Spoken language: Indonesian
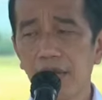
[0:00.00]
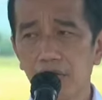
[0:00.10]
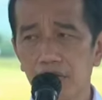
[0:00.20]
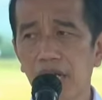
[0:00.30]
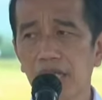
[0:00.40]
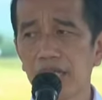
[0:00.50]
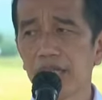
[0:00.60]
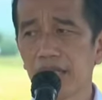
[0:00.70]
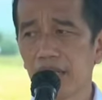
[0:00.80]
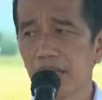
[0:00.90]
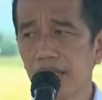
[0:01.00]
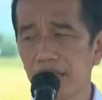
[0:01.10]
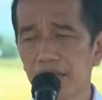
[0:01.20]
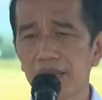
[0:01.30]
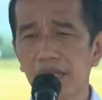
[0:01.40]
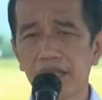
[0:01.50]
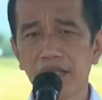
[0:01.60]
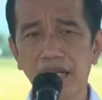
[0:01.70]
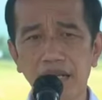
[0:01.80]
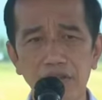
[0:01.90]
bagus sekali dan nanti akan
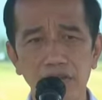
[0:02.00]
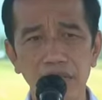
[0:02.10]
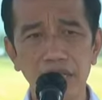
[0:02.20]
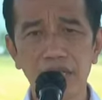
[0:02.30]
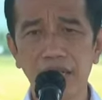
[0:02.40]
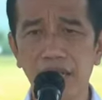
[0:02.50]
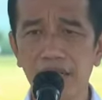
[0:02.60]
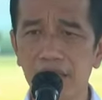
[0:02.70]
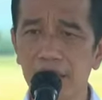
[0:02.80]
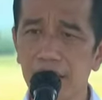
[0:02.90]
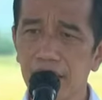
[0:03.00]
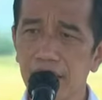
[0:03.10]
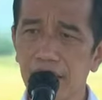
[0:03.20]
saya tindak lanjuti dengan